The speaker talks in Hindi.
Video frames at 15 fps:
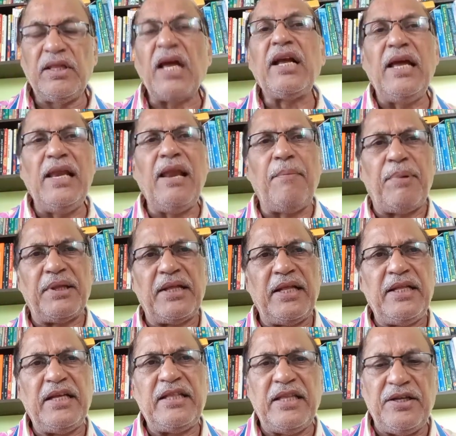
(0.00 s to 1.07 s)
धकेलना पड़ता
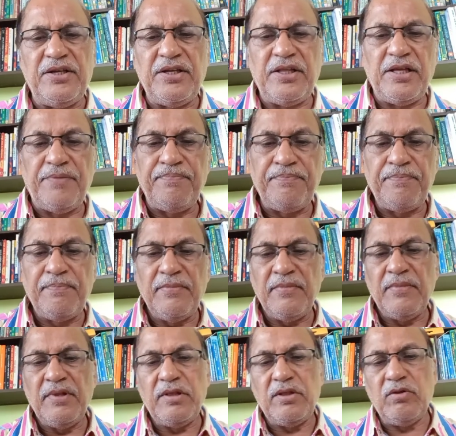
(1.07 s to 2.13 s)
था एक तरीके से
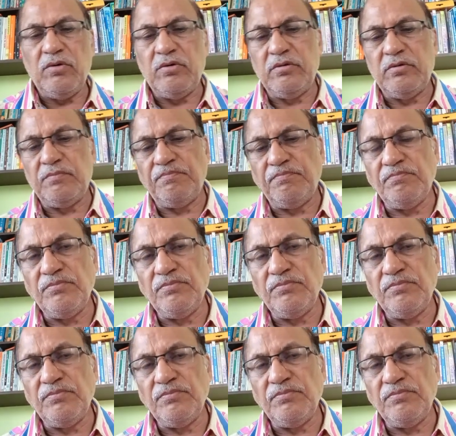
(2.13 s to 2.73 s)
तो